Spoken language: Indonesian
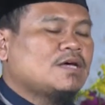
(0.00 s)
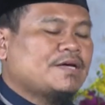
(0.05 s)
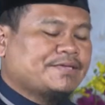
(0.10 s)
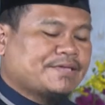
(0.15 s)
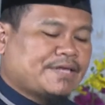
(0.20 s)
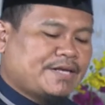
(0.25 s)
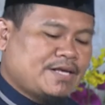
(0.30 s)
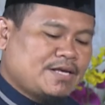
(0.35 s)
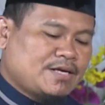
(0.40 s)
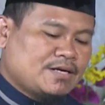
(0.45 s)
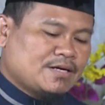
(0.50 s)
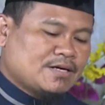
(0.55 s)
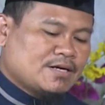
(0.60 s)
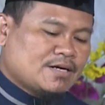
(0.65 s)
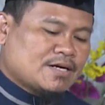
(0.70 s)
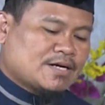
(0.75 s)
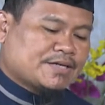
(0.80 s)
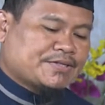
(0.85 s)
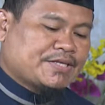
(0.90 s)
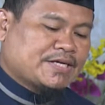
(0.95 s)
Jadi
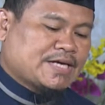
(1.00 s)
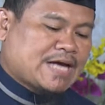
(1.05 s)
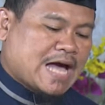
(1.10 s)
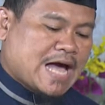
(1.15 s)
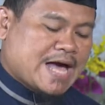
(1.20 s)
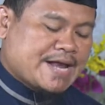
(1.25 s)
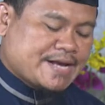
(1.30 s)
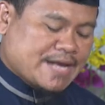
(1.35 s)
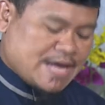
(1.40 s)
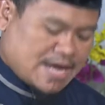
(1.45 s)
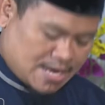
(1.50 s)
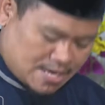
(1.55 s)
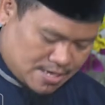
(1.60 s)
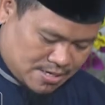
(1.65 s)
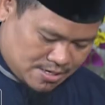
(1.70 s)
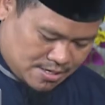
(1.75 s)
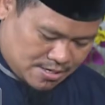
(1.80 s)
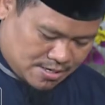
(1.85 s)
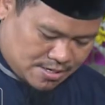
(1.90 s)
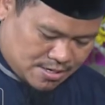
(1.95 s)
ketika ada
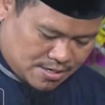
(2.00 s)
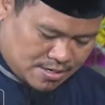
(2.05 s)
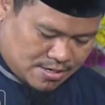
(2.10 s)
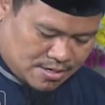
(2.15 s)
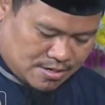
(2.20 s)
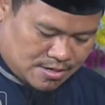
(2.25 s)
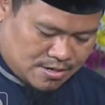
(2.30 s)
e,